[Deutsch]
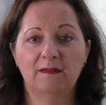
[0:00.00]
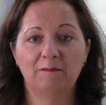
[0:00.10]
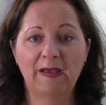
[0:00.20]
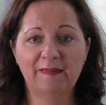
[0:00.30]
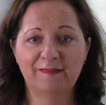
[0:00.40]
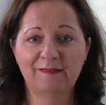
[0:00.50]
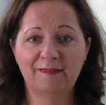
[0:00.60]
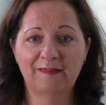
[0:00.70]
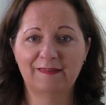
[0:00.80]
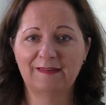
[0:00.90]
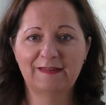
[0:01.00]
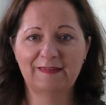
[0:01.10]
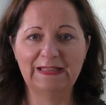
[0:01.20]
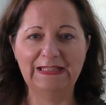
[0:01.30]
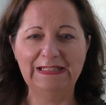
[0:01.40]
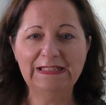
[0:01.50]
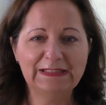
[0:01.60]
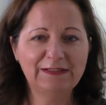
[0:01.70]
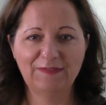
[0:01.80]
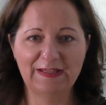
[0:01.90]
Meistens sind es
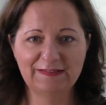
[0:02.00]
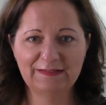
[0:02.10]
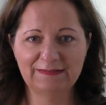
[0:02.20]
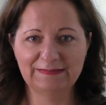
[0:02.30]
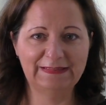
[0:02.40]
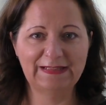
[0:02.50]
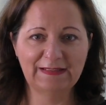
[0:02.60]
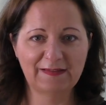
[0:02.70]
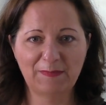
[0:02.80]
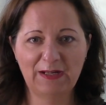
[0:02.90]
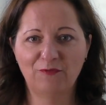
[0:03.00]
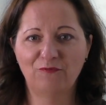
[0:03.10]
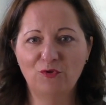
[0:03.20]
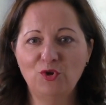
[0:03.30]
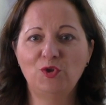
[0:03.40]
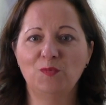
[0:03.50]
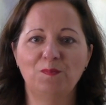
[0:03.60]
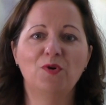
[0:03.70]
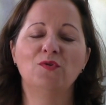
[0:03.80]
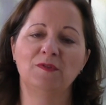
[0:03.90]
irgendwelche, ich nenne das mal, wunden
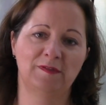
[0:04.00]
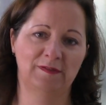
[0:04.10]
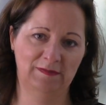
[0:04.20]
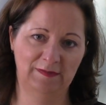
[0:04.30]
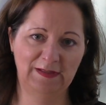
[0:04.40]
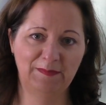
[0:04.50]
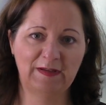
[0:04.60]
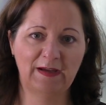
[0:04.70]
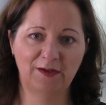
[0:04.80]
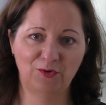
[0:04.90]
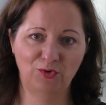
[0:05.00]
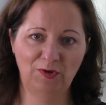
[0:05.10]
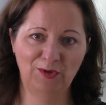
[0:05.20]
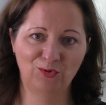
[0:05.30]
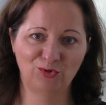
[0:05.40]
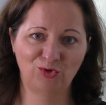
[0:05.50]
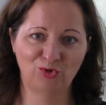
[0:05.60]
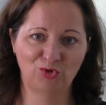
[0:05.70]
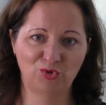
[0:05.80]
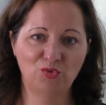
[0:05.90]
Punkte, die mit einer Kündigung zu
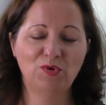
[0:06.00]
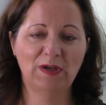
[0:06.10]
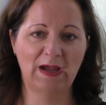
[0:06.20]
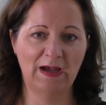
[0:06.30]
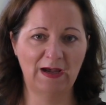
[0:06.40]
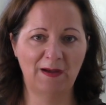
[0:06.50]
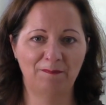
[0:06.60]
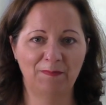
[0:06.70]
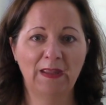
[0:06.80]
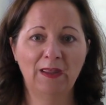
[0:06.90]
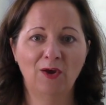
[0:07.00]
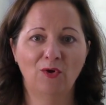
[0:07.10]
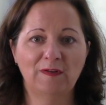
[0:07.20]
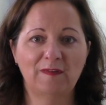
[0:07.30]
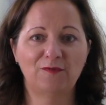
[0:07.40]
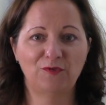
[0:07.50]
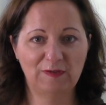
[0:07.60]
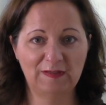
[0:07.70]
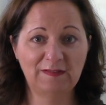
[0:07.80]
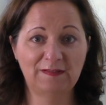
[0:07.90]
tun haben. Und es ist für
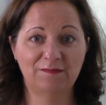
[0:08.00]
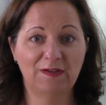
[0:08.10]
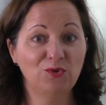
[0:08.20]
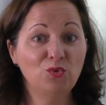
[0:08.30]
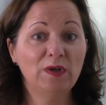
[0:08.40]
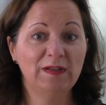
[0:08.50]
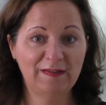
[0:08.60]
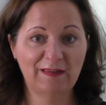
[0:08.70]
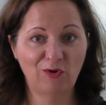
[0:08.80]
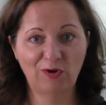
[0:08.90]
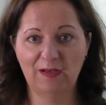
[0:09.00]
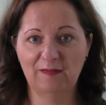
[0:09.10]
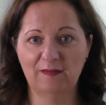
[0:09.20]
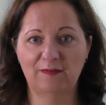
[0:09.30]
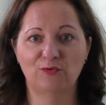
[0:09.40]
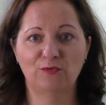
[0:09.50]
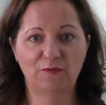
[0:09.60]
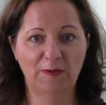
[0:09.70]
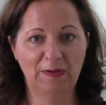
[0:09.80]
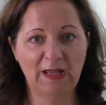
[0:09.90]
dich, wenn du in dieser Organisation
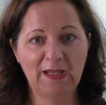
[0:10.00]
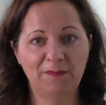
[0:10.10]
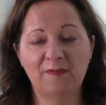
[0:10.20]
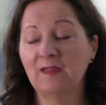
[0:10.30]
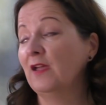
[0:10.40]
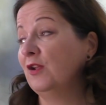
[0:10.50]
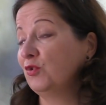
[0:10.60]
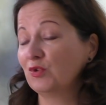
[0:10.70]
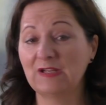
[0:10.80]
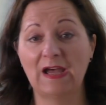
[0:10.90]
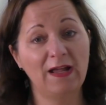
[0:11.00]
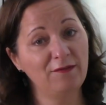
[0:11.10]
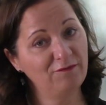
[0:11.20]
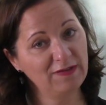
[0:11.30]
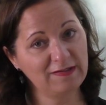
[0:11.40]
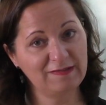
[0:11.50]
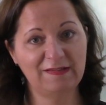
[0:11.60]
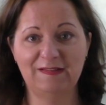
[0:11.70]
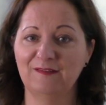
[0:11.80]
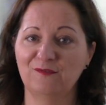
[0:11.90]
verbleibst, total
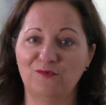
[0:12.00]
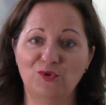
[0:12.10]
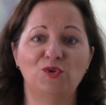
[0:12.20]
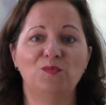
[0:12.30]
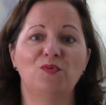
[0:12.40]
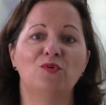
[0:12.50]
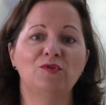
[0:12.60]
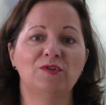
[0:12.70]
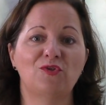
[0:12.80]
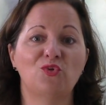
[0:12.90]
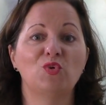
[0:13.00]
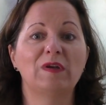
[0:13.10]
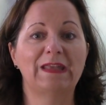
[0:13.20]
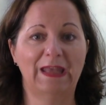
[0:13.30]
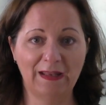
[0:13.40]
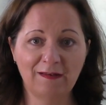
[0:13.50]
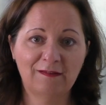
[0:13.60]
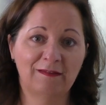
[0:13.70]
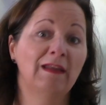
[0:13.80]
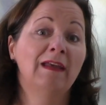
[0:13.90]
wichtig, diese wunden Punkte zu kennen.